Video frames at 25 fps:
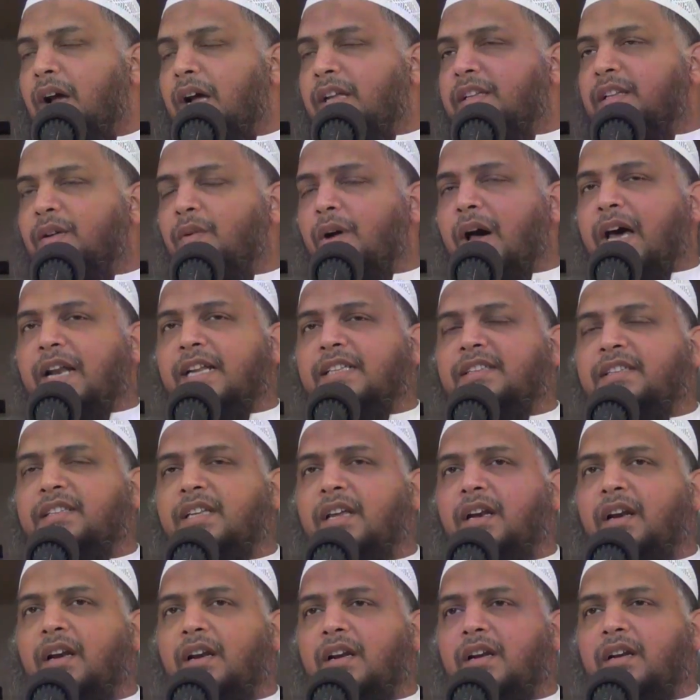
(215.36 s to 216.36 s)
அந்த
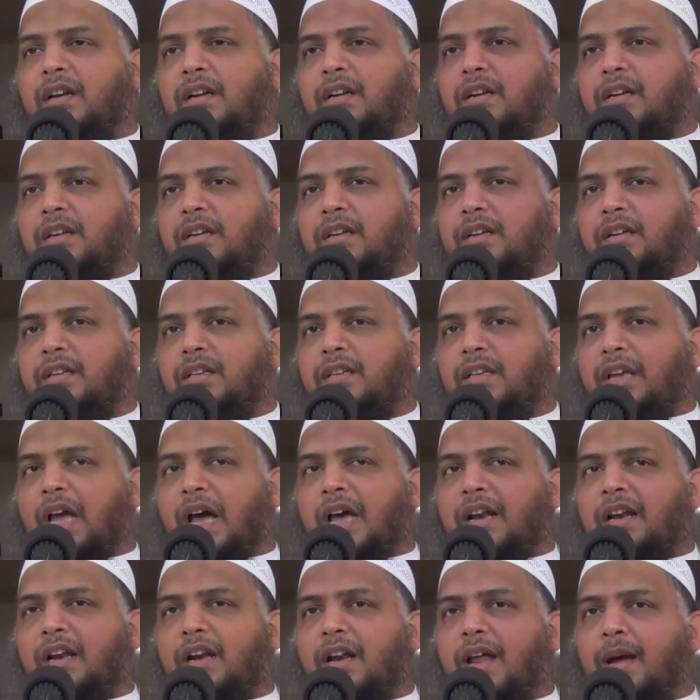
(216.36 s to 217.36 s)
வாரத்தில்
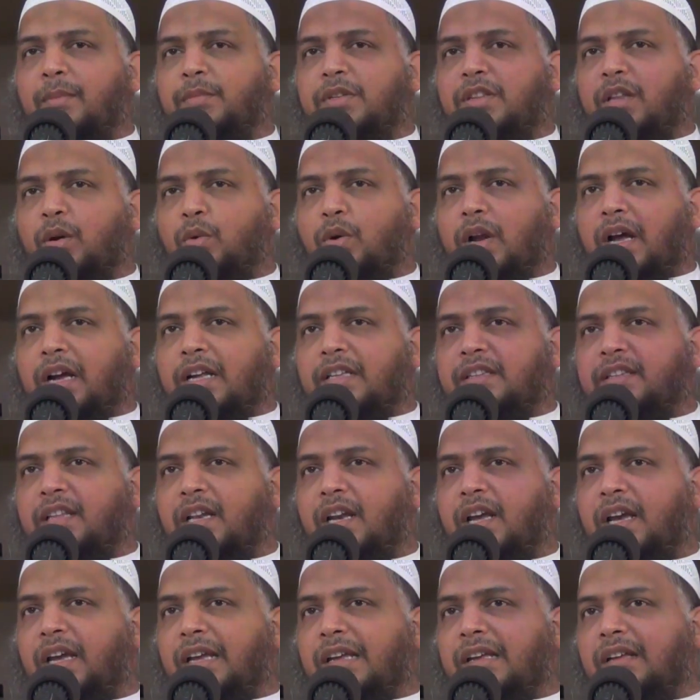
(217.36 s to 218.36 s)
யாரெல்லாம் இந்த
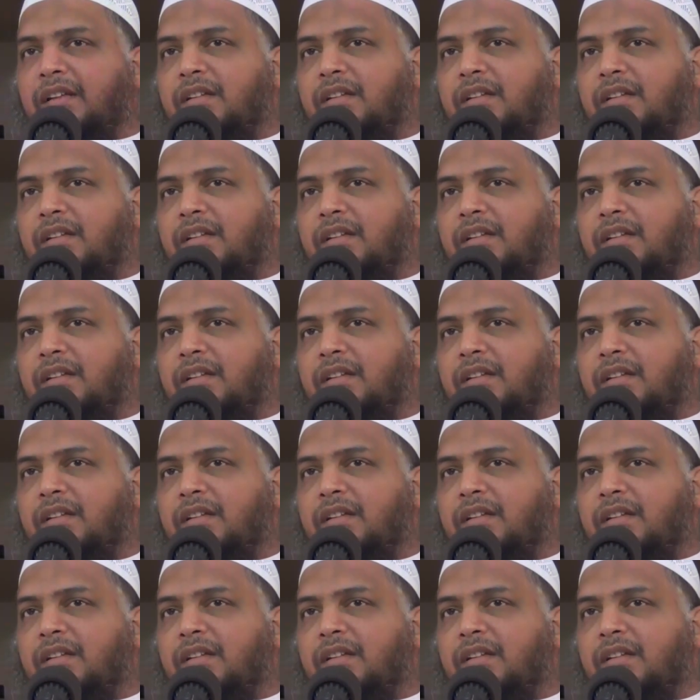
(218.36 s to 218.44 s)
உலகத்திலே